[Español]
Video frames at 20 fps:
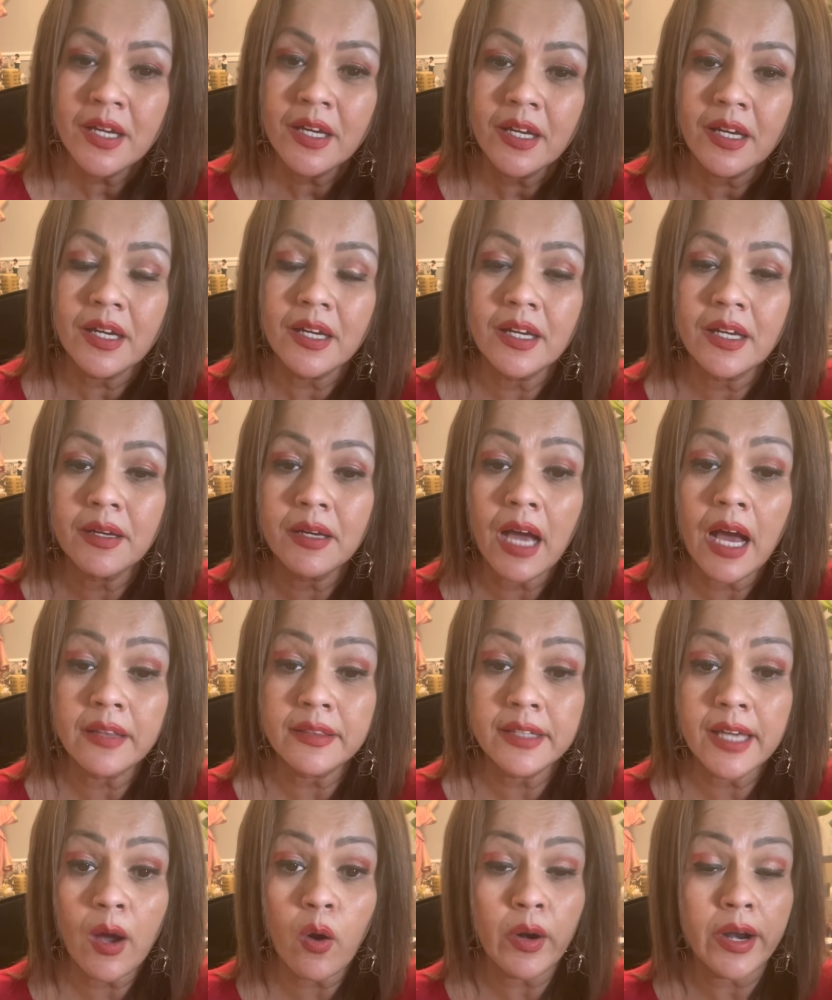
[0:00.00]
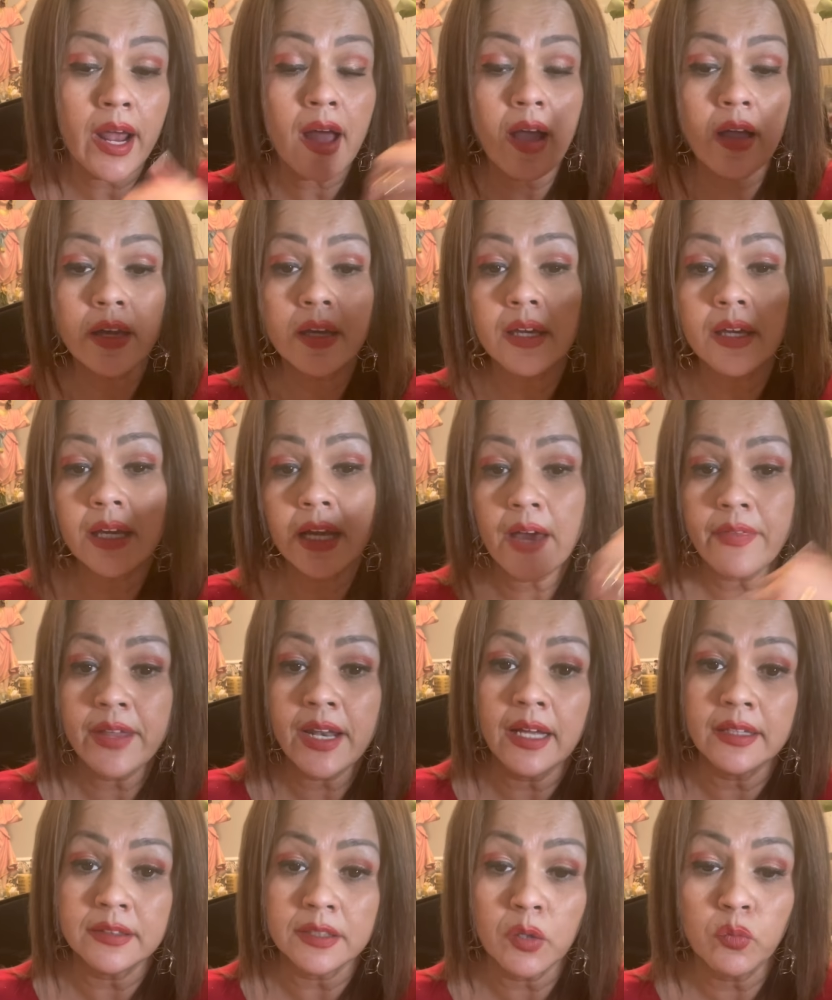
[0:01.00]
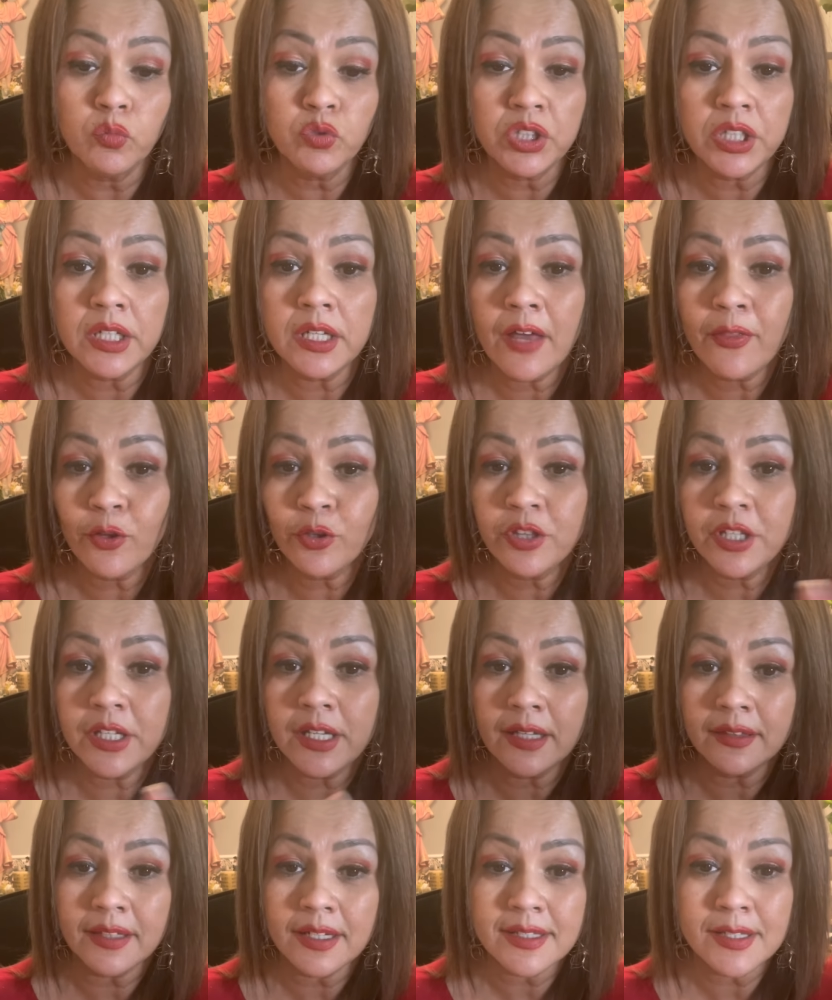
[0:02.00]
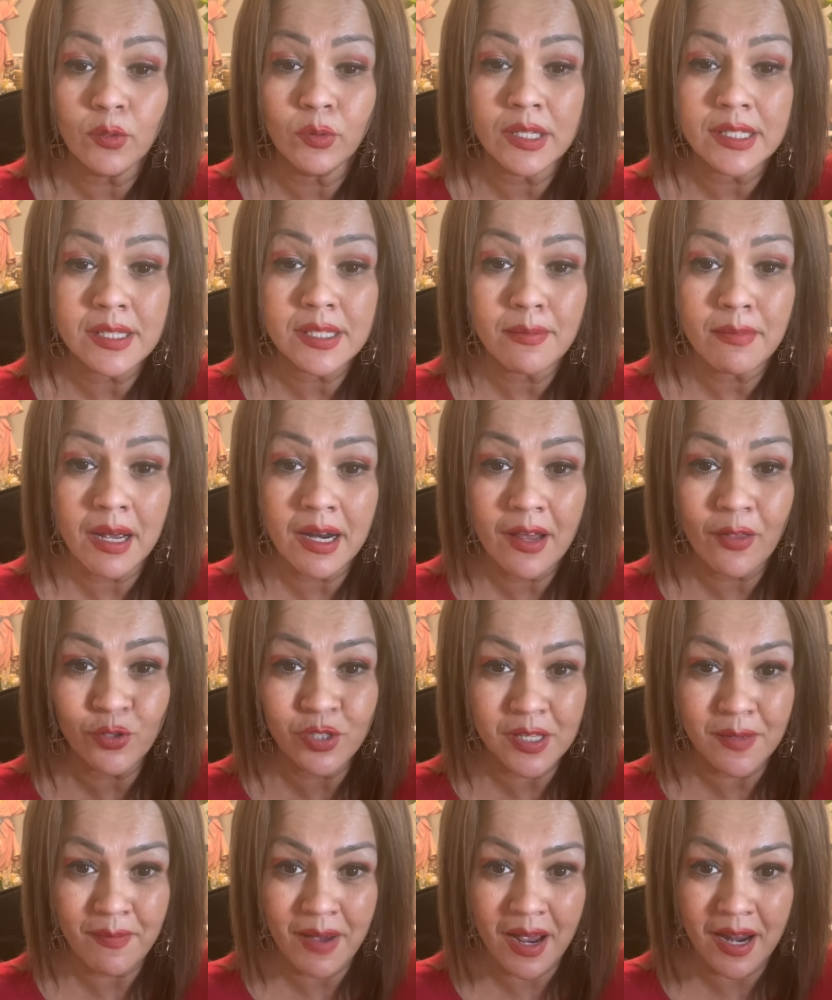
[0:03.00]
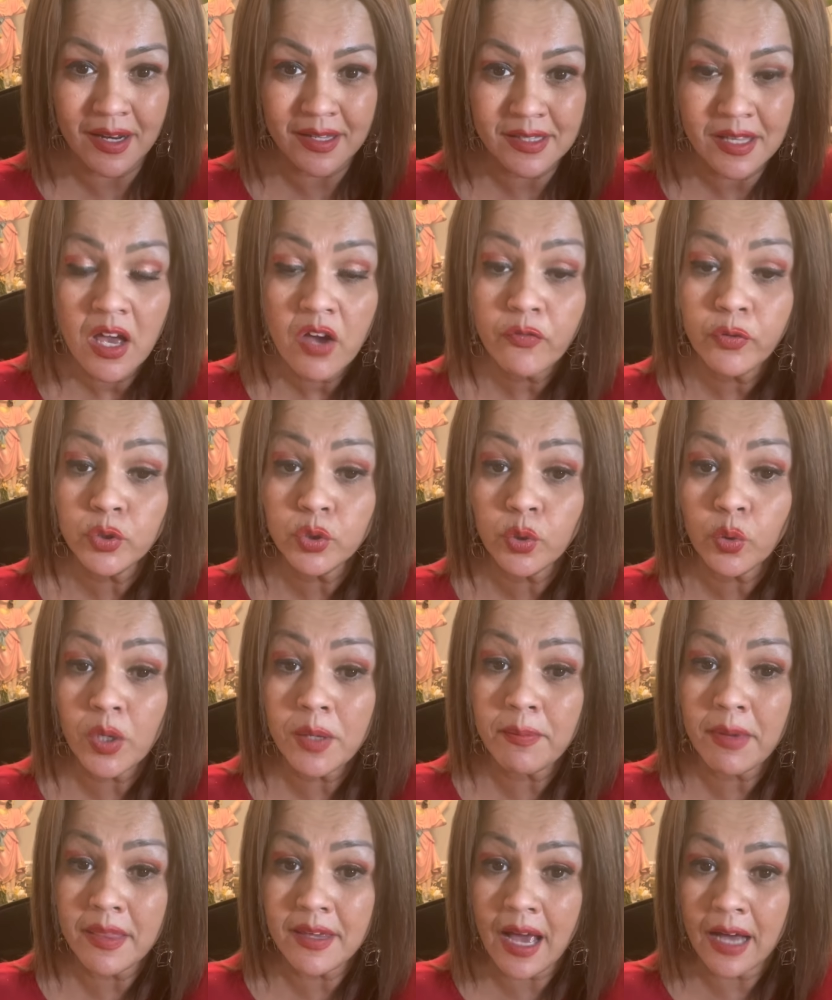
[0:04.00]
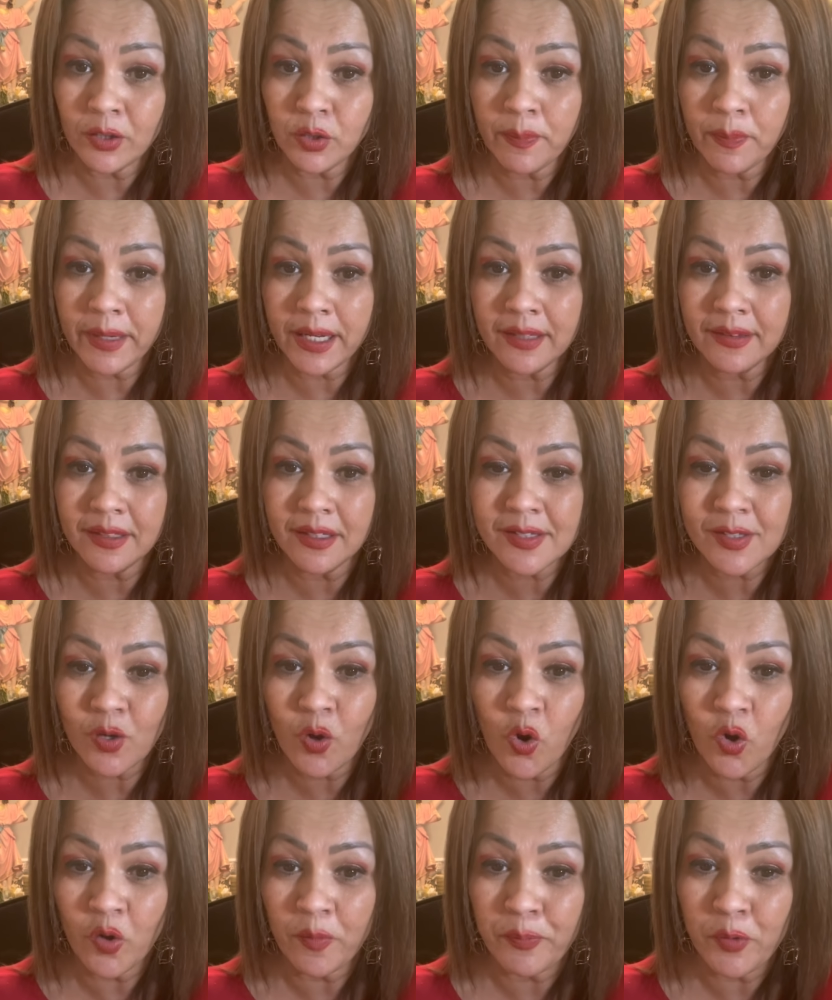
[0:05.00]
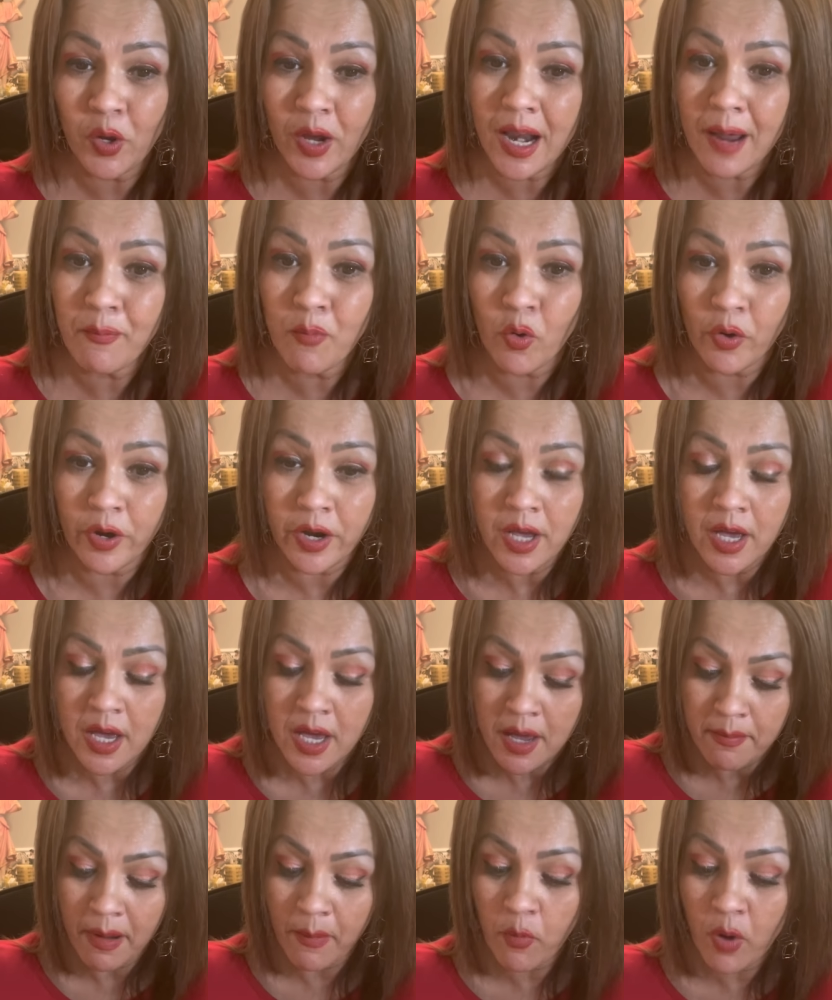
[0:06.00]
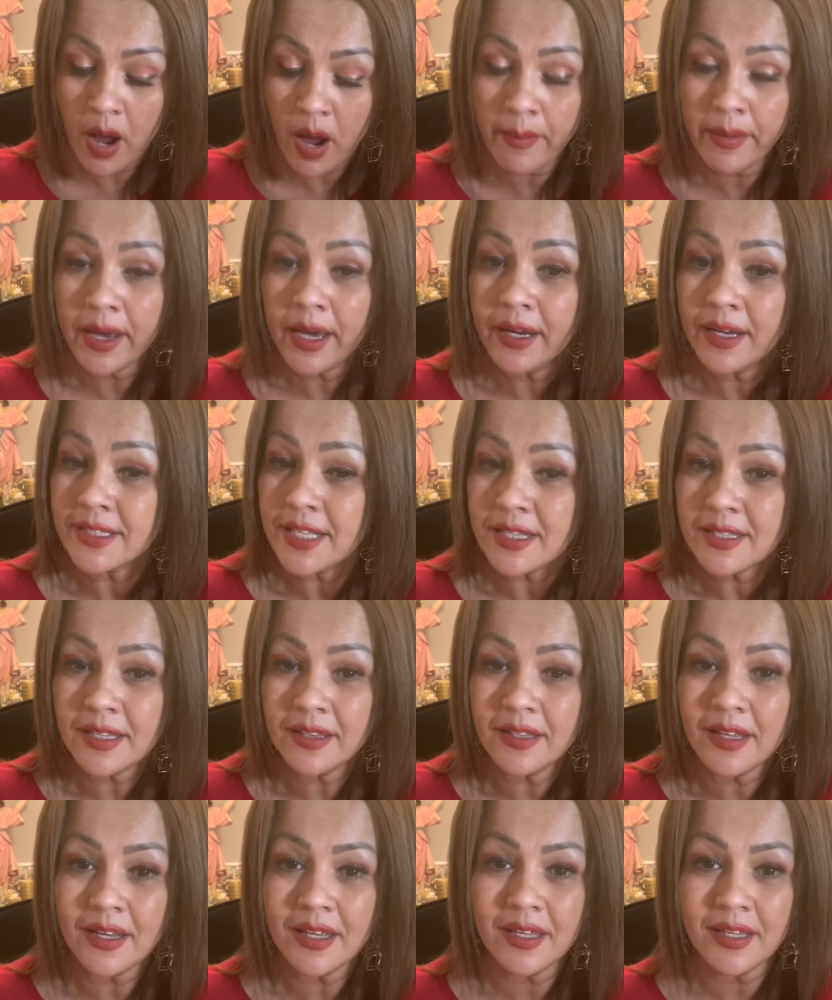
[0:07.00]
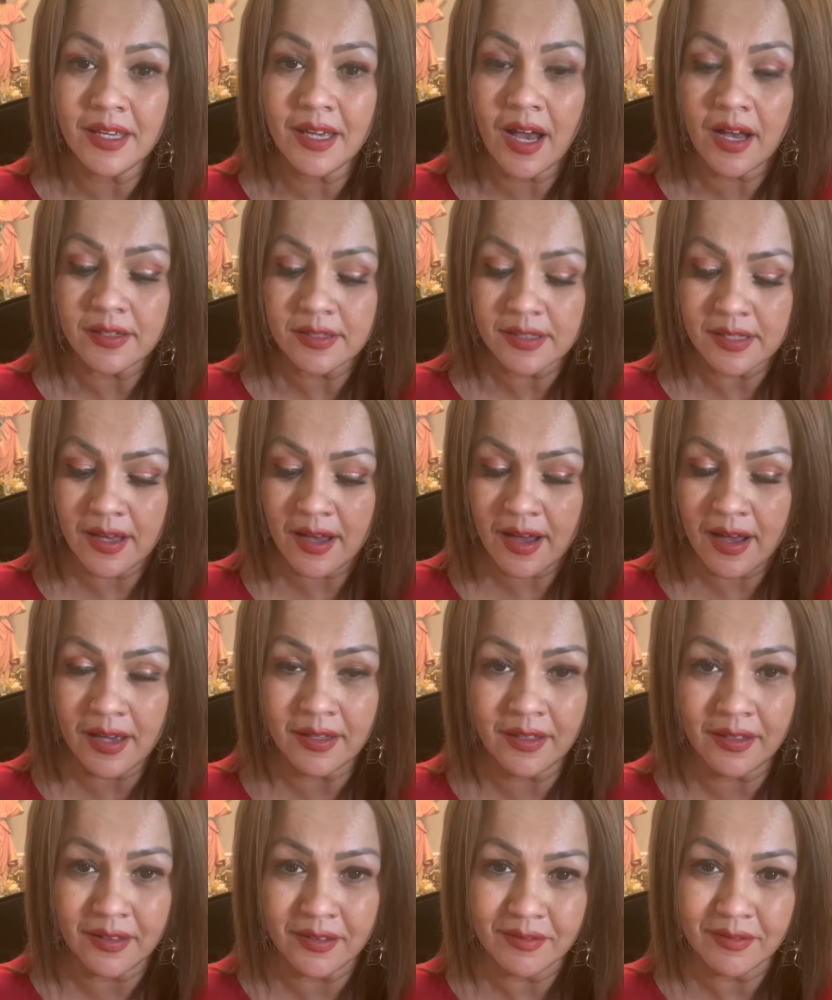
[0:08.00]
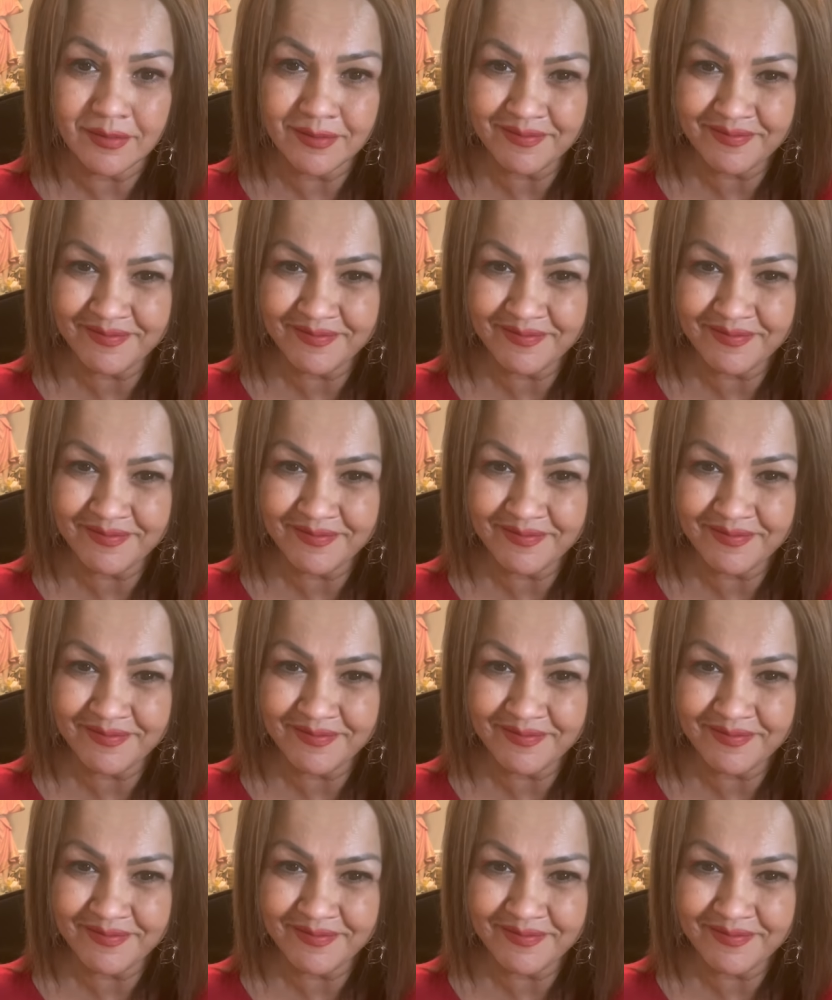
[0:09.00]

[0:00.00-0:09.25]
eh, de ahora en adelante. Un día, dos días, tres días, una semana, dos semanas futuro inmediato para ti, Scorpio, en el amor. Vamos a ver esas energías ahí.